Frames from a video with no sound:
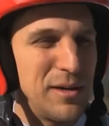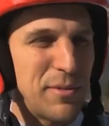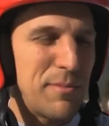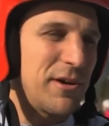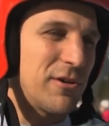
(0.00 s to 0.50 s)

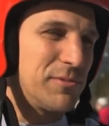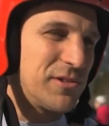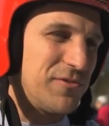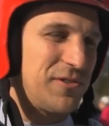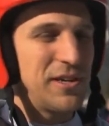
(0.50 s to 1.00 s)
Manchmal kommt
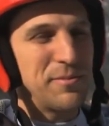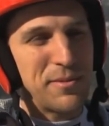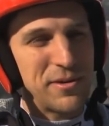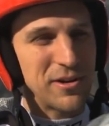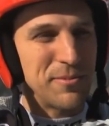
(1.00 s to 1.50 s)
zu viel,
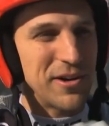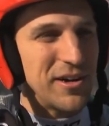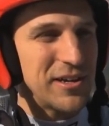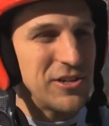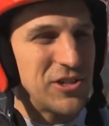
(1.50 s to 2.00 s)
manchmal kommt gar
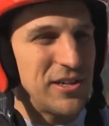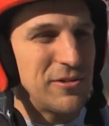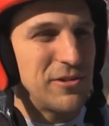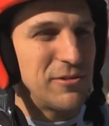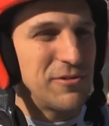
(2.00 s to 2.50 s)
kein Schnee.
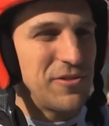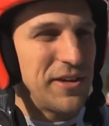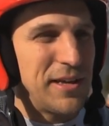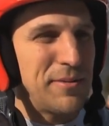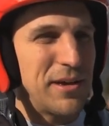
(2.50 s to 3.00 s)
Und, und für
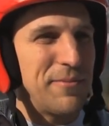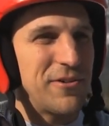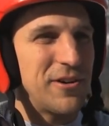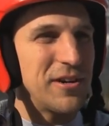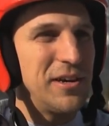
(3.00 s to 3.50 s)
jeden
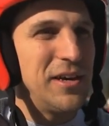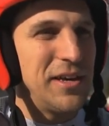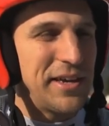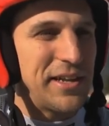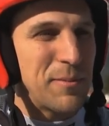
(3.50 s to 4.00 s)
einfach,
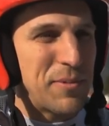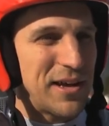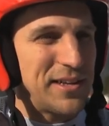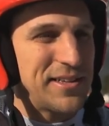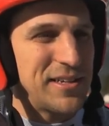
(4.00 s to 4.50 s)
jeder
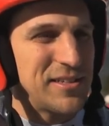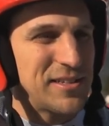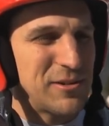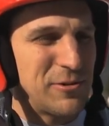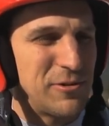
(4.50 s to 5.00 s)
plant
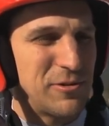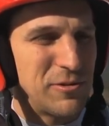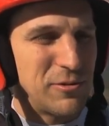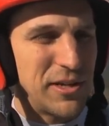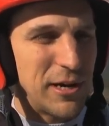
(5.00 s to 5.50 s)
es und,
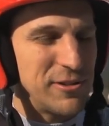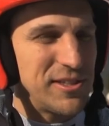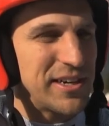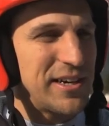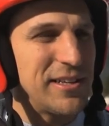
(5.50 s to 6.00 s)
und haut
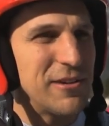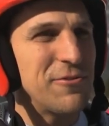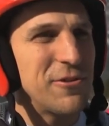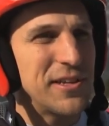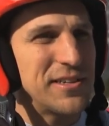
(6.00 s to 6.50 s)
sich rein
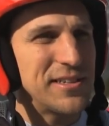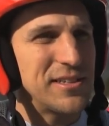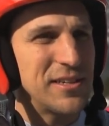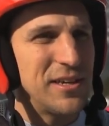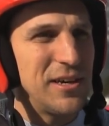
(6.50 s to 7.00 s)
dafür, dass
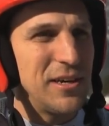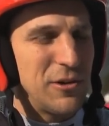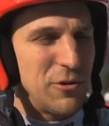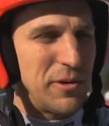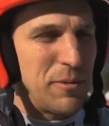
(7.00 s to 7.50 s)
das
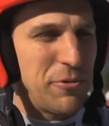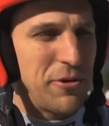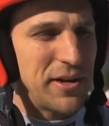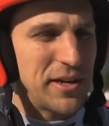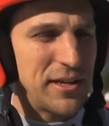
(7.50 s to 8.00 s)
über die
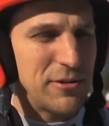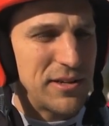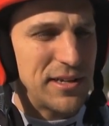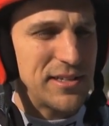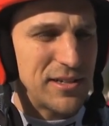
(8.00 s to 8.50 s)
Bühne geht oder
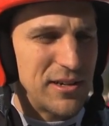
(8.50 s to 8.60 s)
dass